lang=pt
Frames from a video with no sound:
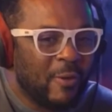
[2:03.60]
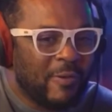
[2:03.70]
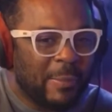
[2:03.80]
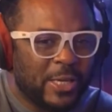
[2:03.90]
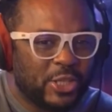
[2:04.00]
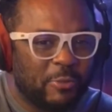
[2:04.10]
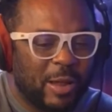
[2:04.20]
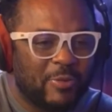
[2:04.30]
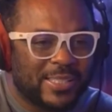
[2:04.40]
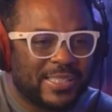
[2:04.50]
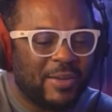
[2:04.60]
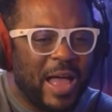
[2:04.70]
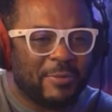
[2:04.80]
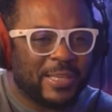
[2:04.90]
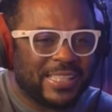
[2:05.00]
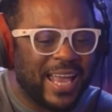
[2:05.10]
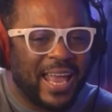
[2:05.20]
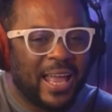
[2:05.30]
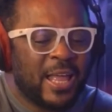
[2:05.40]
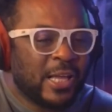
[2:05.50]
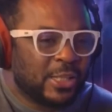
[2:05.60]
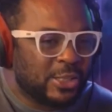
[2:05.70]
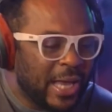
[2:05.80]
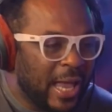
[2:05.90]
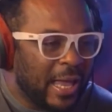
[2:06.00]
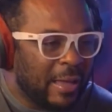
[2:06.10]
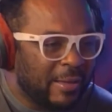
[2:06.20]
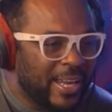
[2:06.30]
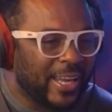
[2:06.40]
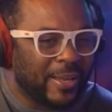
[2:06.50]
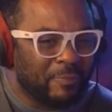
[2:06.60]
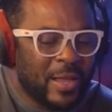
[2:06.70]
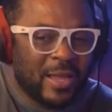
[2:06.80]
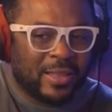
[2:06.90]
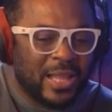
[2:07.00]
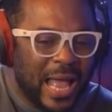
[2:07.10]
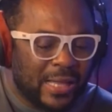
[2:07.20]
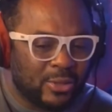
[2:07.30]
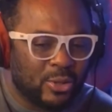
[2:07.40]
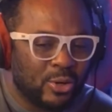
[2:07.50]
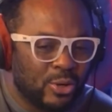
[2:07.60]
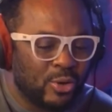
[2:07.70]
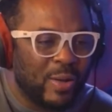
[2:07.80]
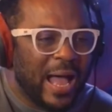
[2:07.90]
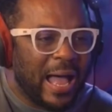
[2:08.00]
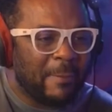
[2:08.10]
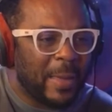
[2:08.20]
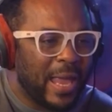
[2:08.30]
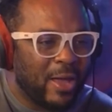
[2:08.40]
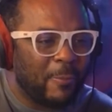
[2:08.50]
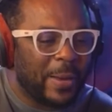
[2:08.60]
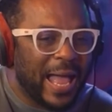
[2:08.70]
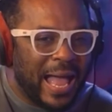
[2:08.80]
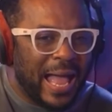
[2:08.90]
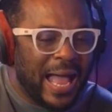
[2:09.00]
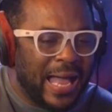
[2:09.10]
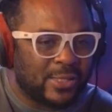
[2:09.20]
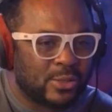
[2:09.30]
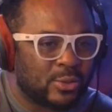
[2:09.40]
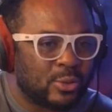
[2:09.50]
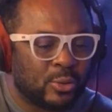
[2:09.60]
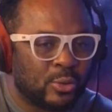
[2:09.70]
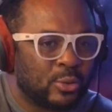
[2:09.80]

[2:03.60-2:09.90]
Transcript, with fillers: Vai, mandíbula, você, vai, você. Braço. Jane, tatua meu braço.